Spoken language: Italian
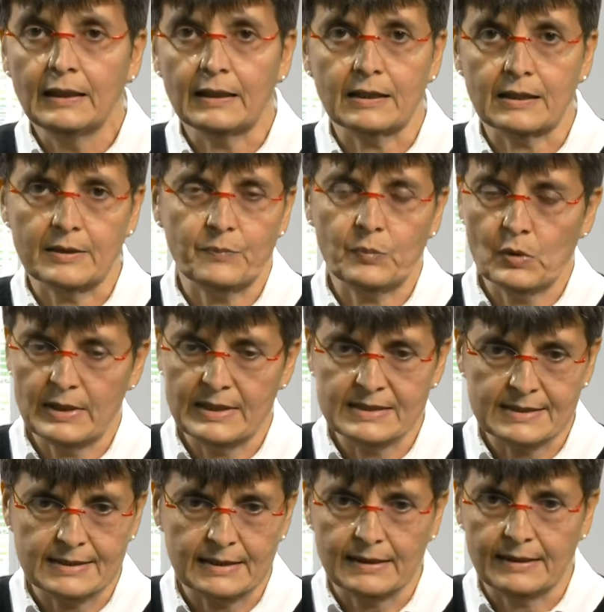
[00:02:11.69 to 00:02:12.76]
eh, che può
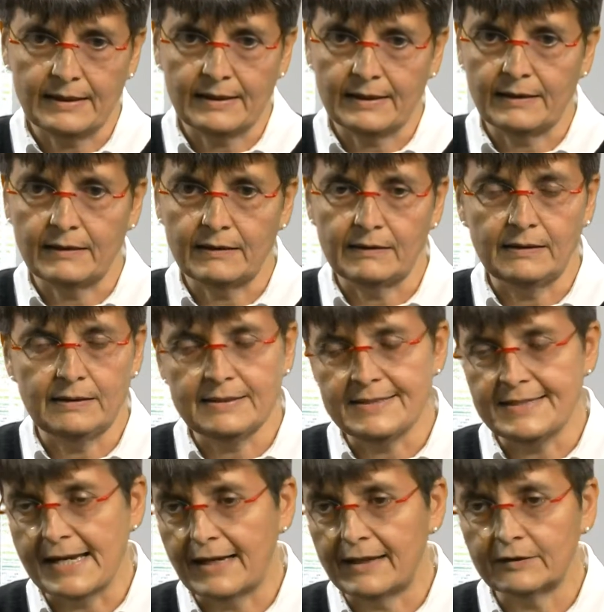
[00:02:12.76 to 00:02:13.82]
essere eh,
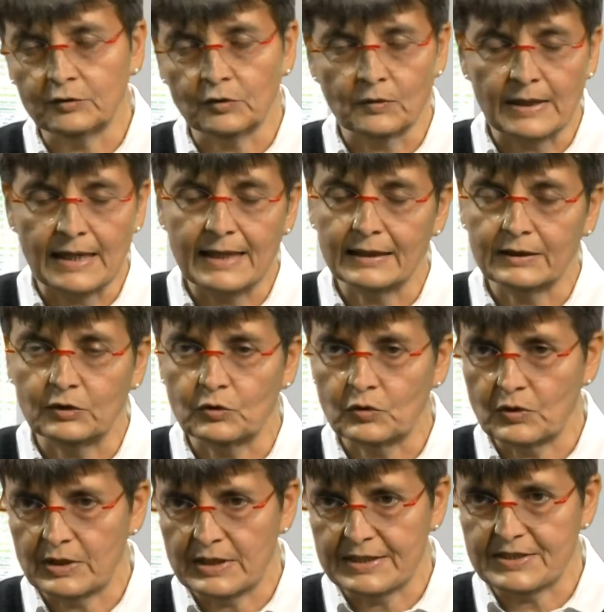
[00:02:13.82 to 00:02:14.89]
Lignano,
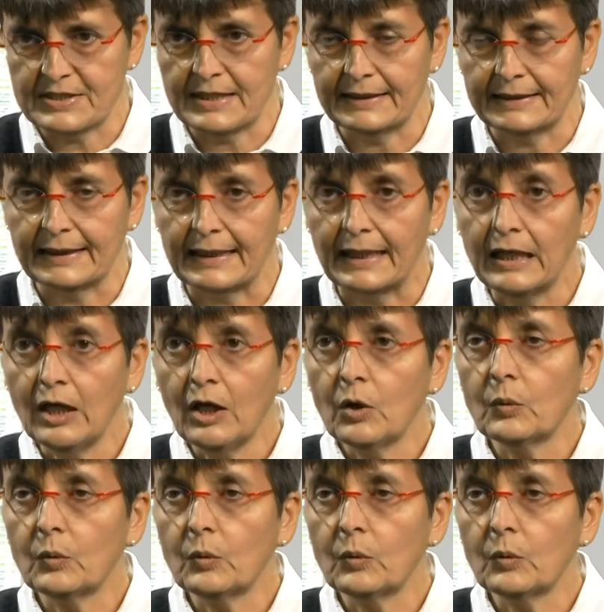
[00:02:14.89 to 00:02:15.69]
Grado eccetera.